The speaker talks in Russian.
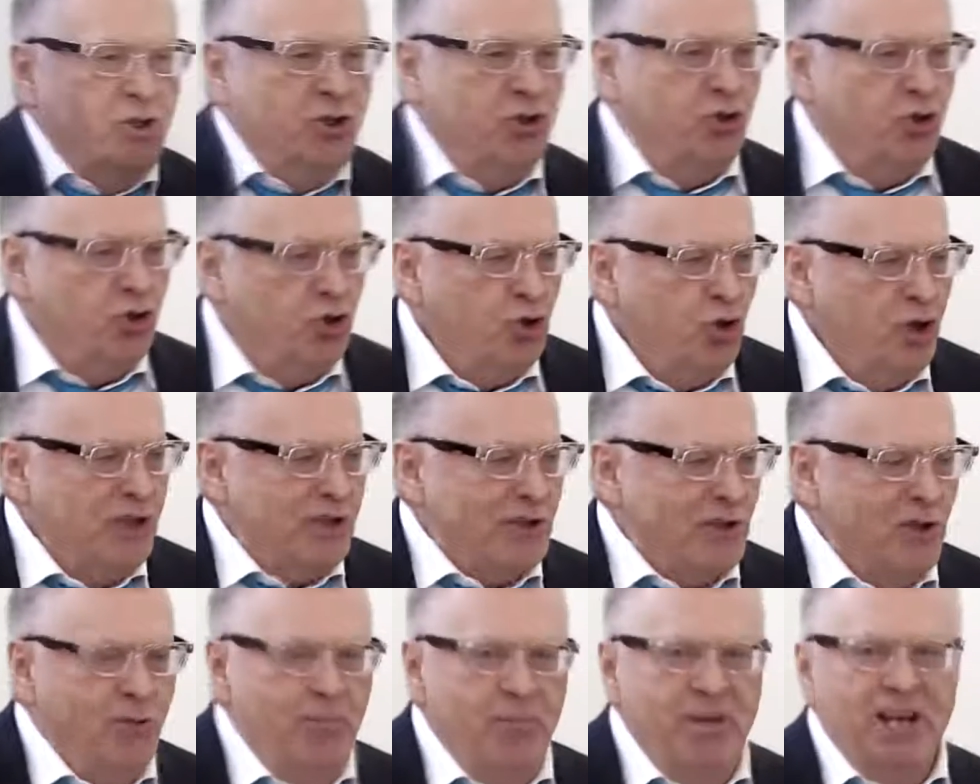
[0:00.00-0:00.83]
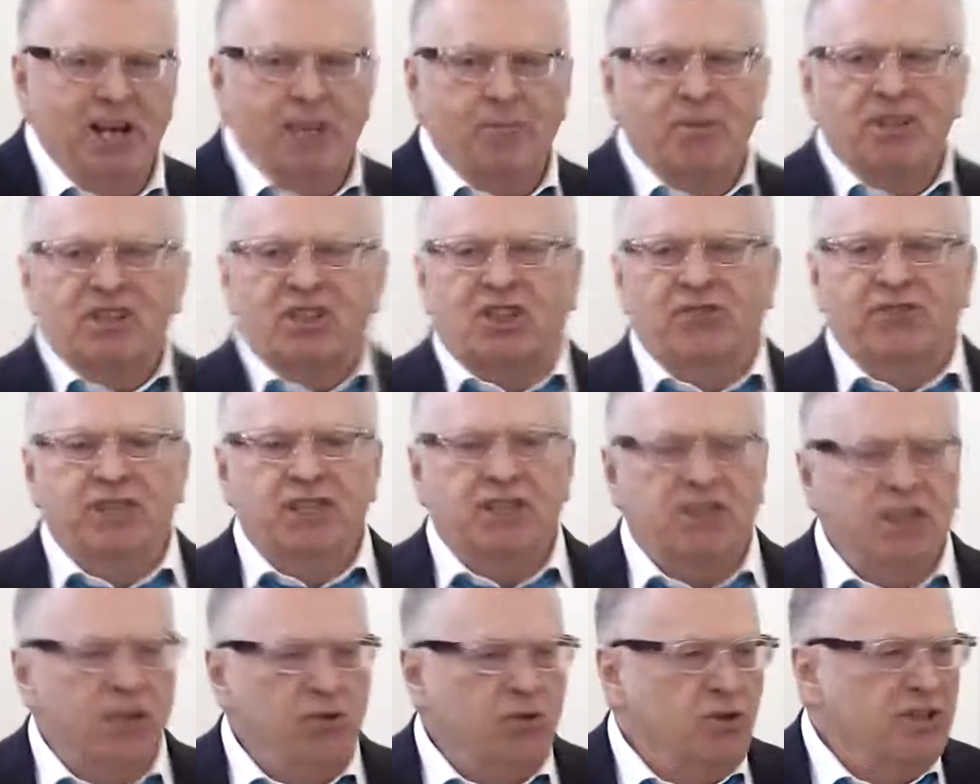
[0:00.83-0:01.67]
это чужое слово, мэр Москвы.
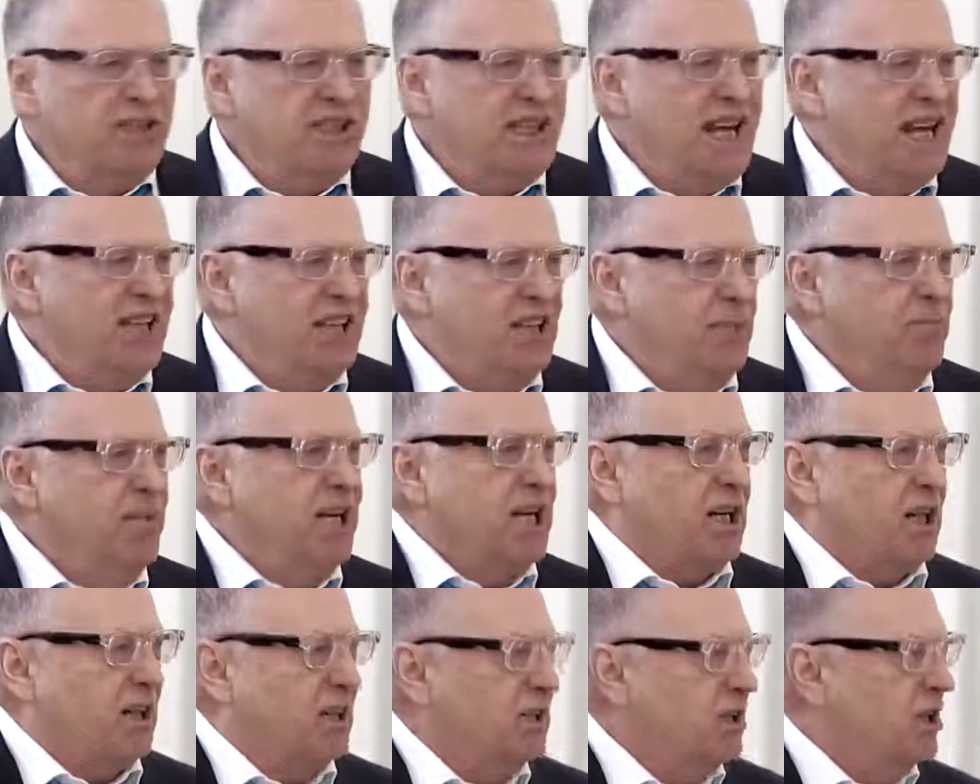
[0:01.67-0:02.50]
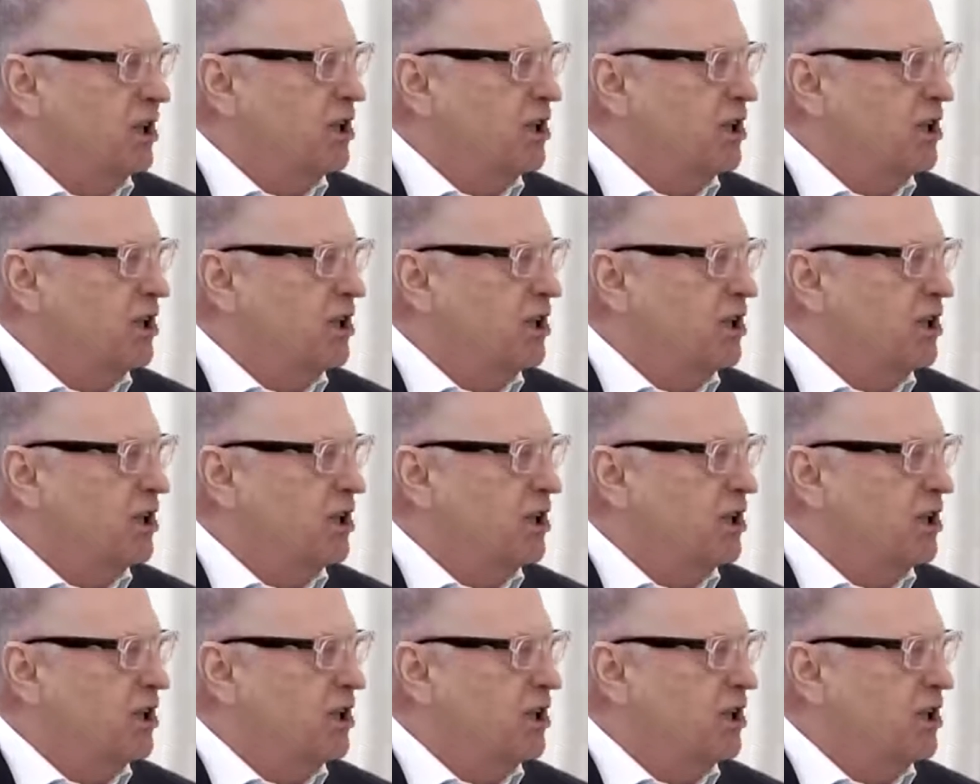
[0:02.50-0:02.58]
С какой стати мэр,